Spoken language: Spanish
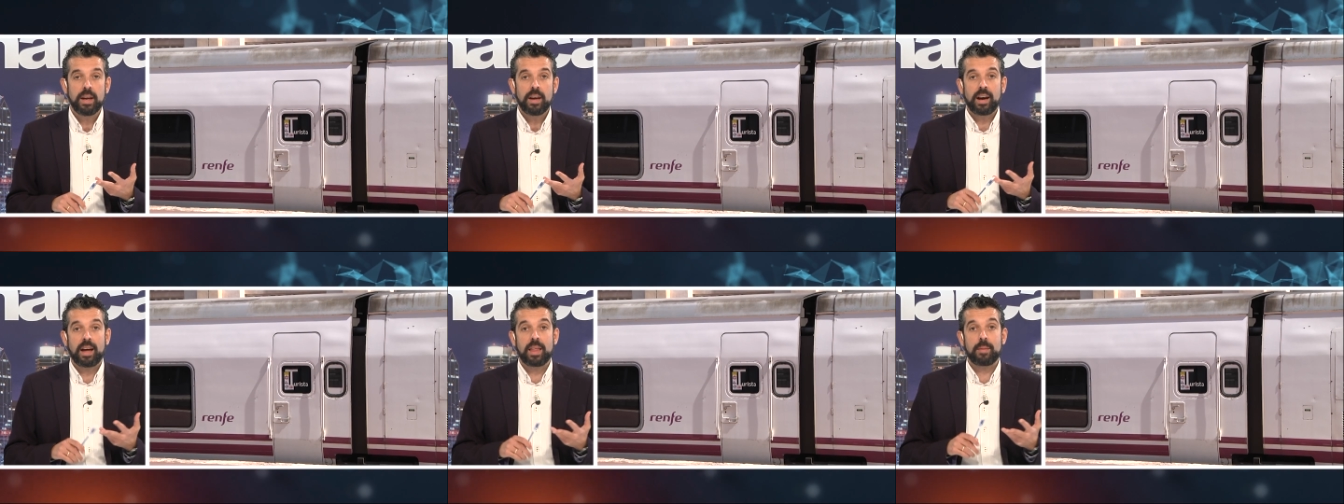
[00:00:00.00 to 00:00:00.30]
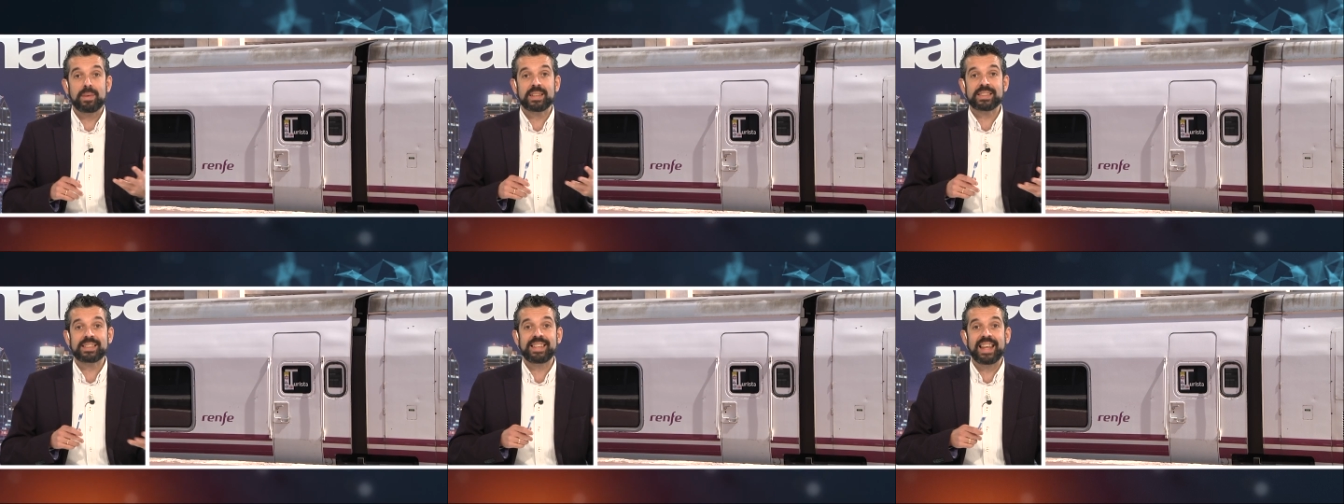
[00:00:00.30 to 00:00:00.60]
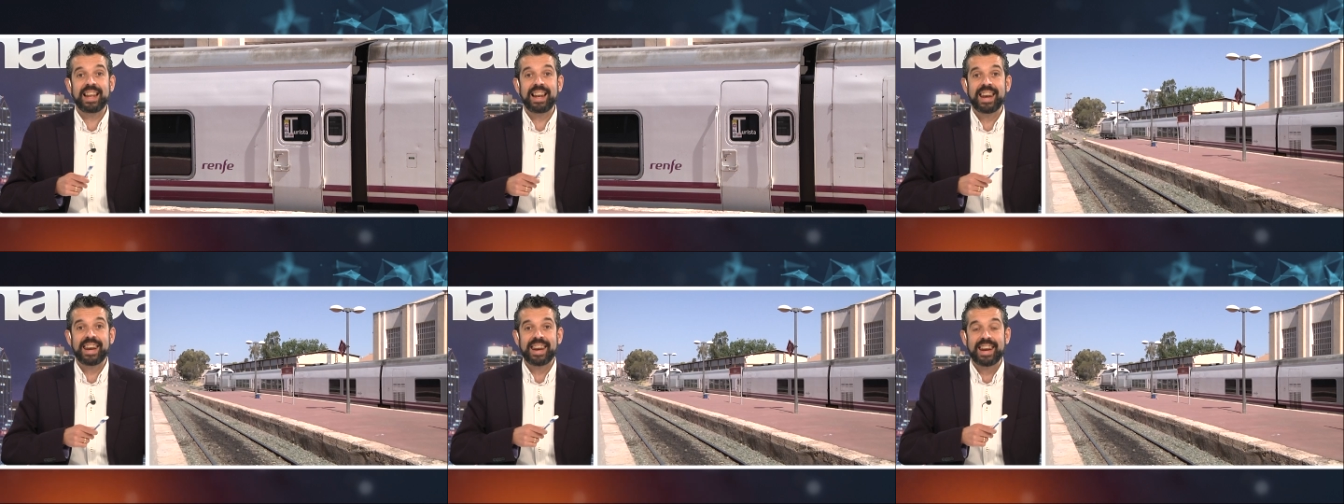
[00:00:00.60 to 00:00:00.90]
además
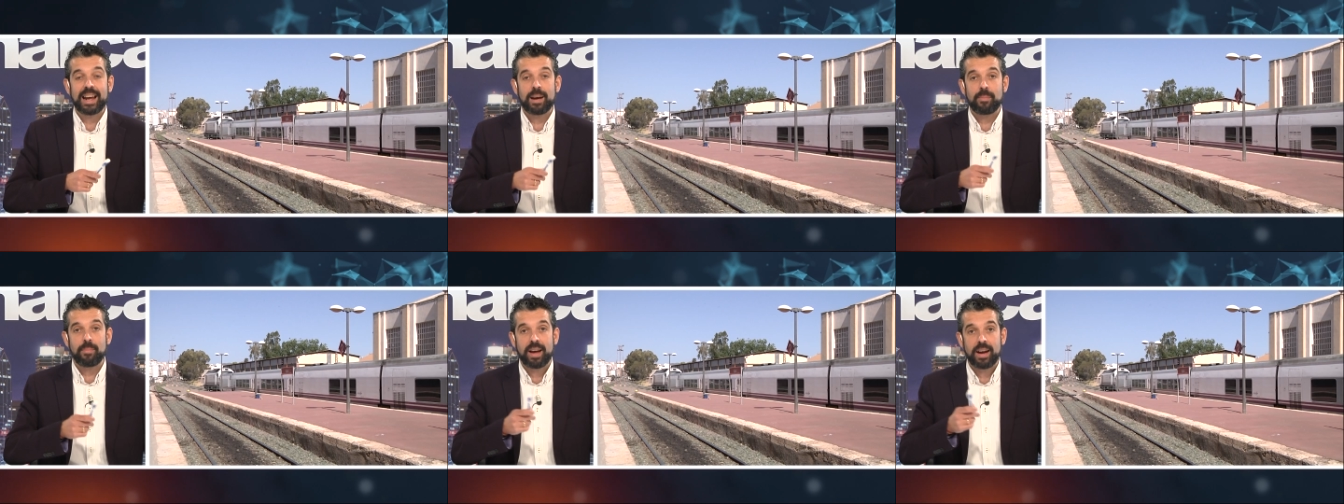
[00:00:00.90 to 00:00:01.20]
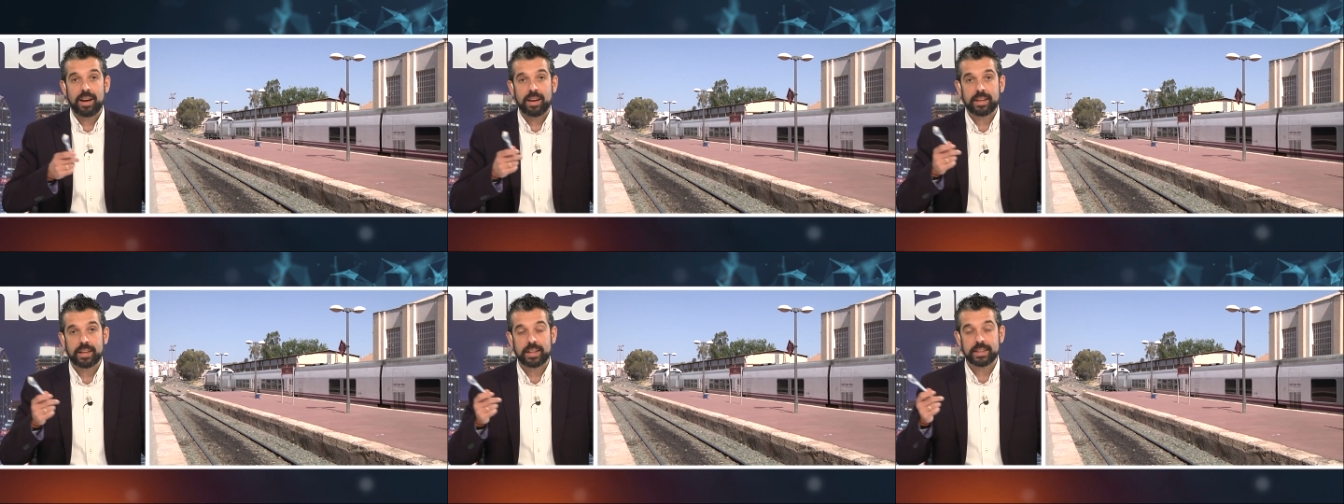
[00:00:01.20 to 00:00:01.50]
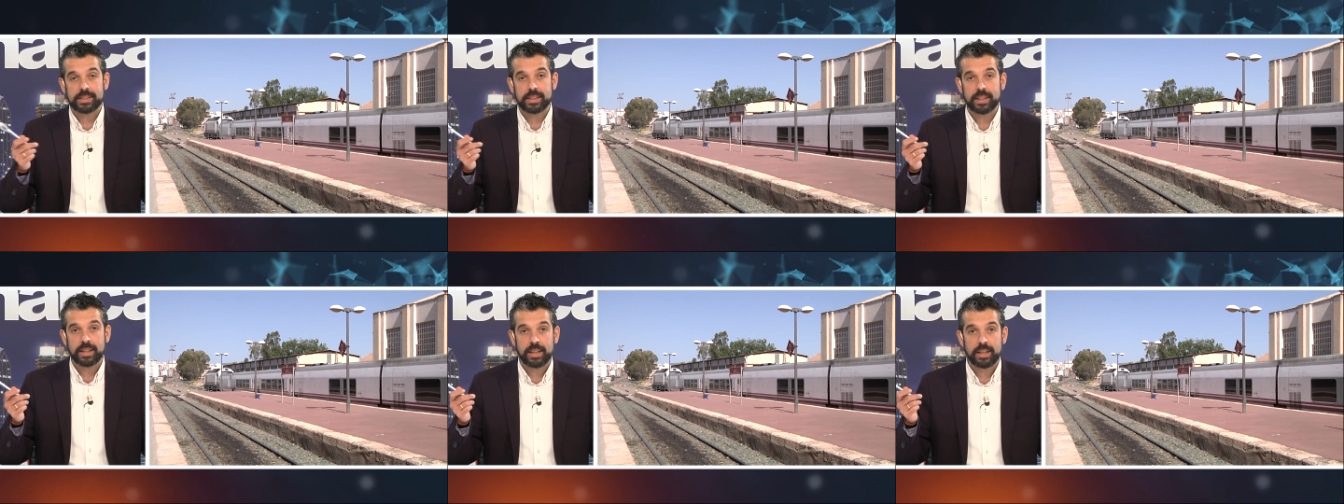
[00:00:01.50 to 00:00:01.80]
del ramal que
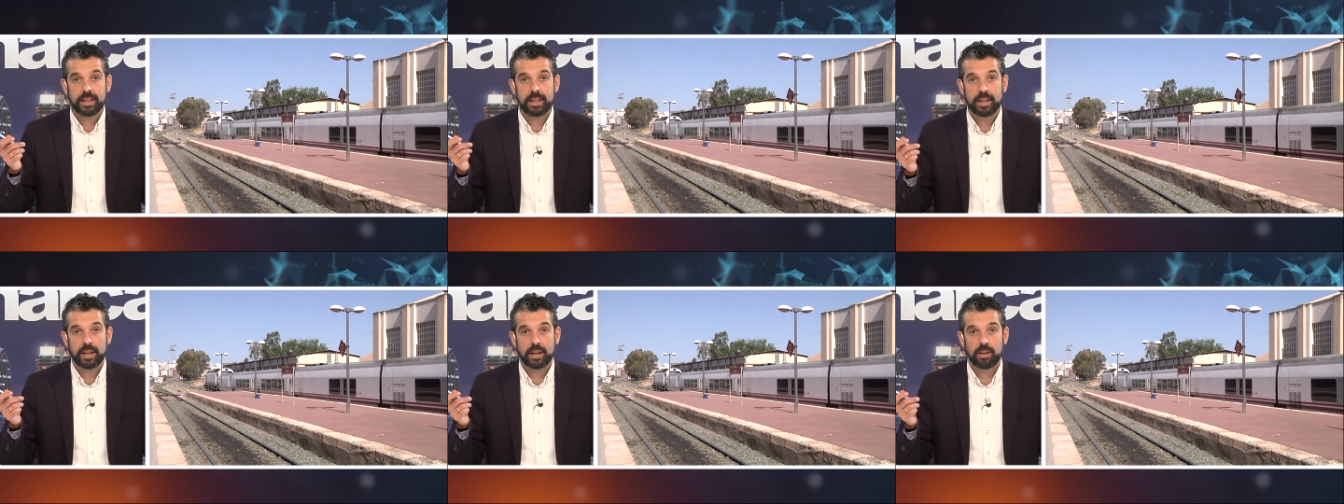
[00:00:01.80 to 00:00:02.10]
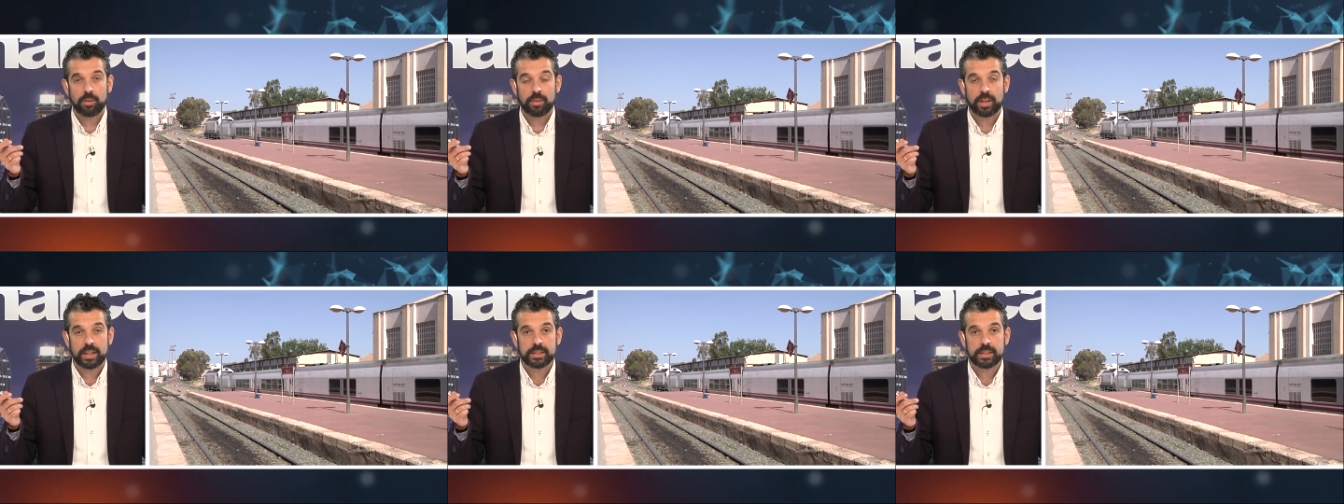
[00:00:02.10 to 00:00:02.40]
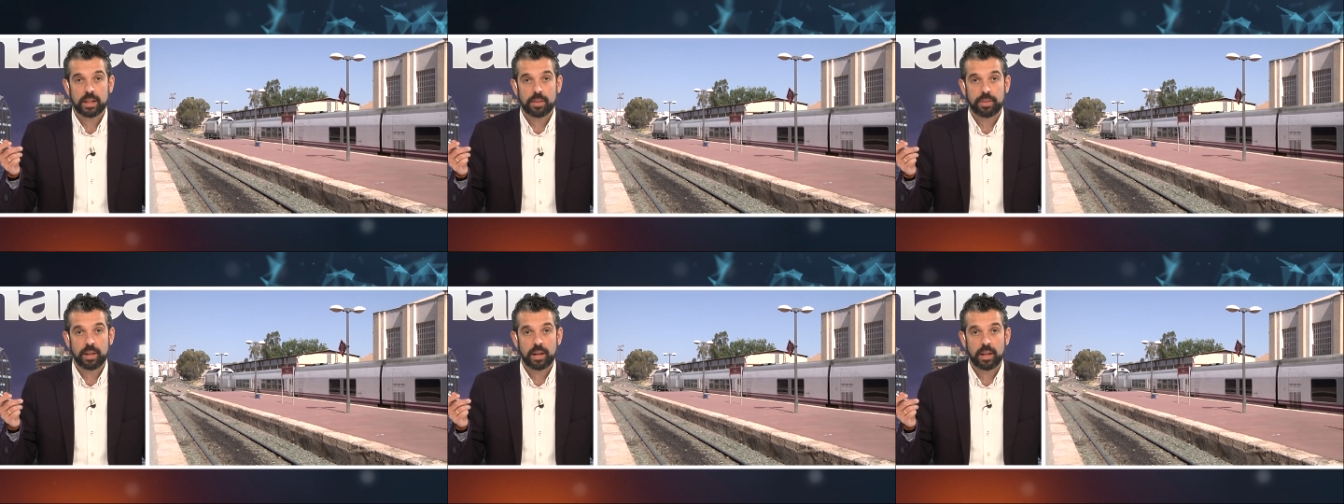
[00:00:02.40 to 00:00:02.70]
seguiría lo que es
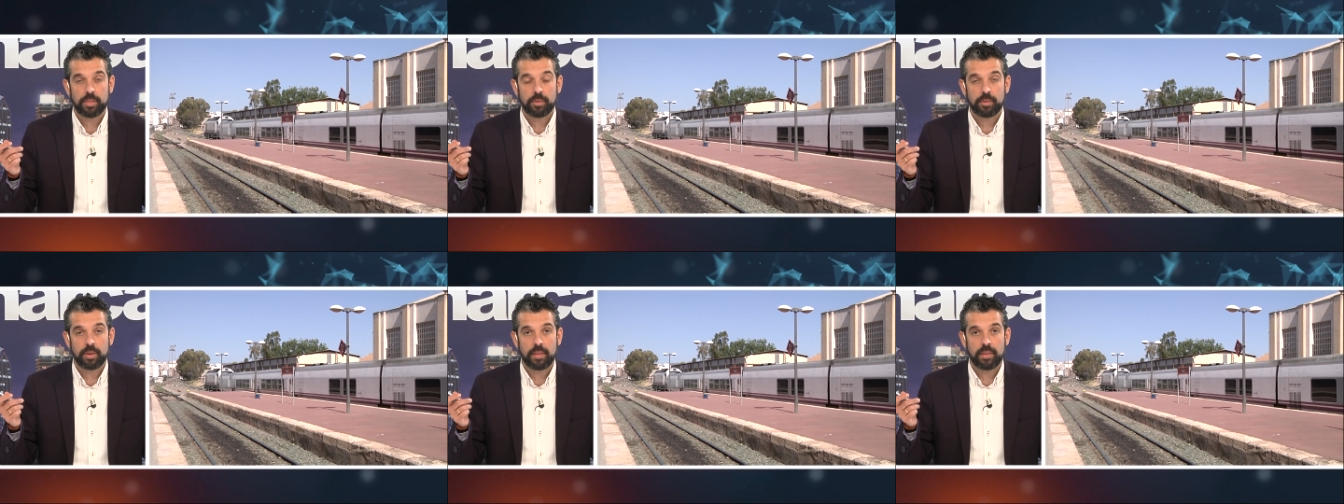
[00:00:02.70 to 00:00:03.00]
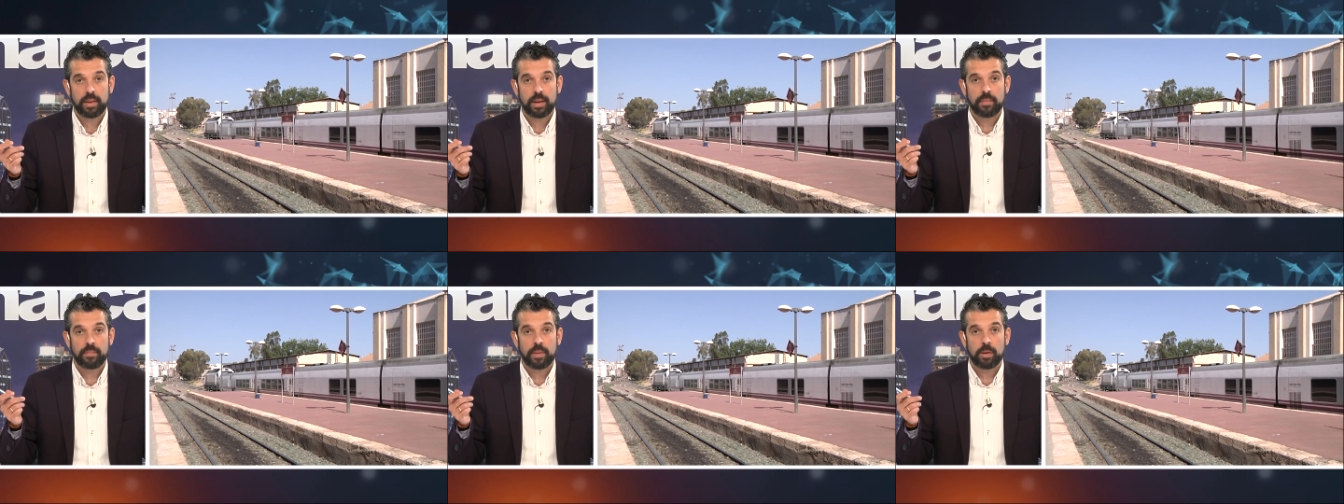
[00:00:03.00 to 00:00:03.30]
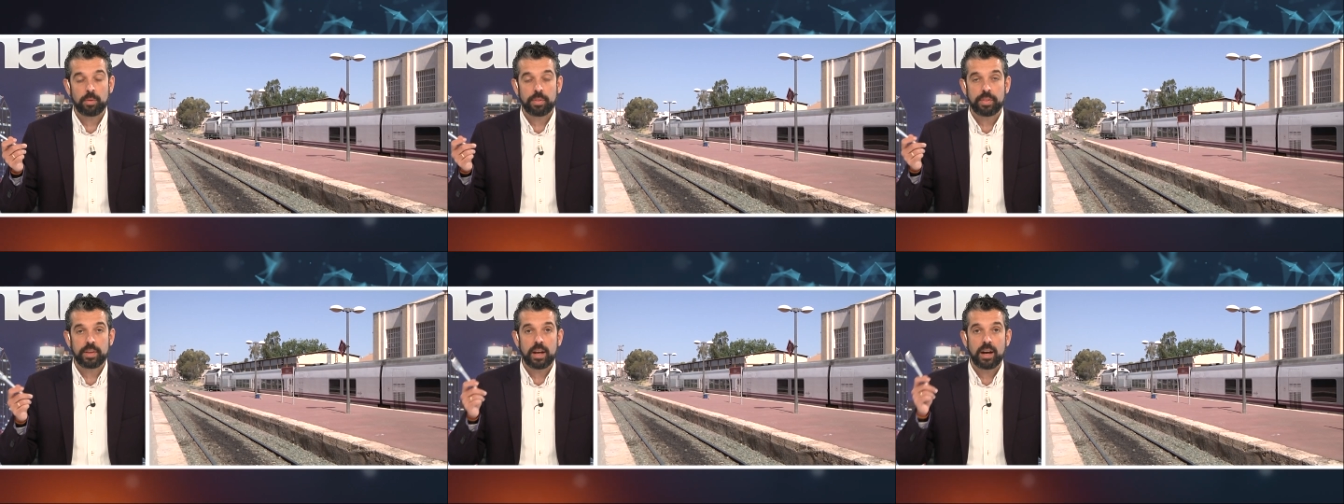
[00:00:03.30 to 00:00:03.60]
hacia la zona de
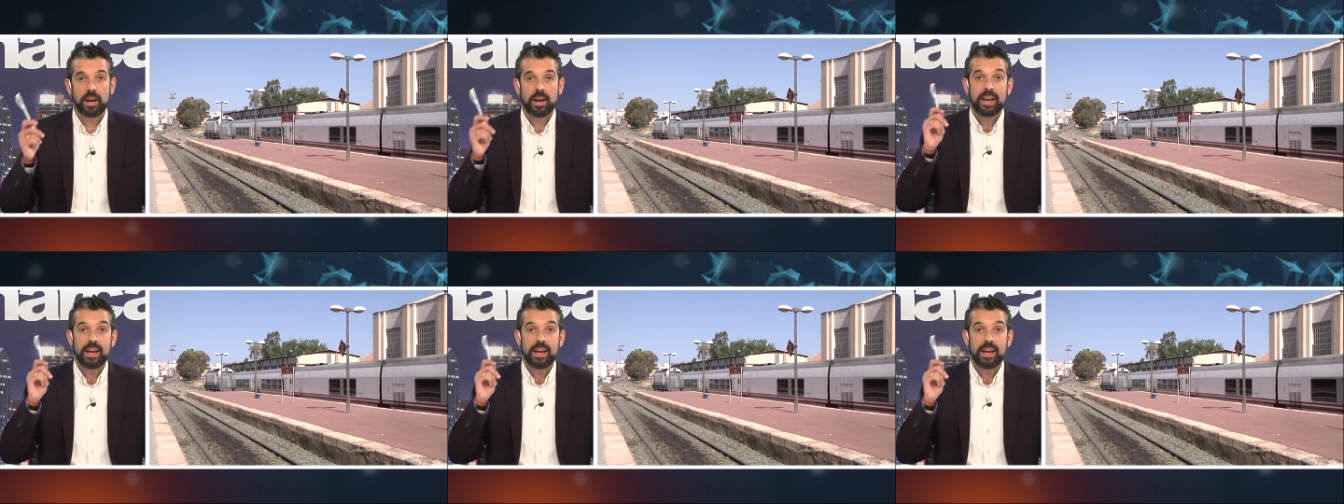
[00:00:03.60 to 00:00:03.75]
Andalucía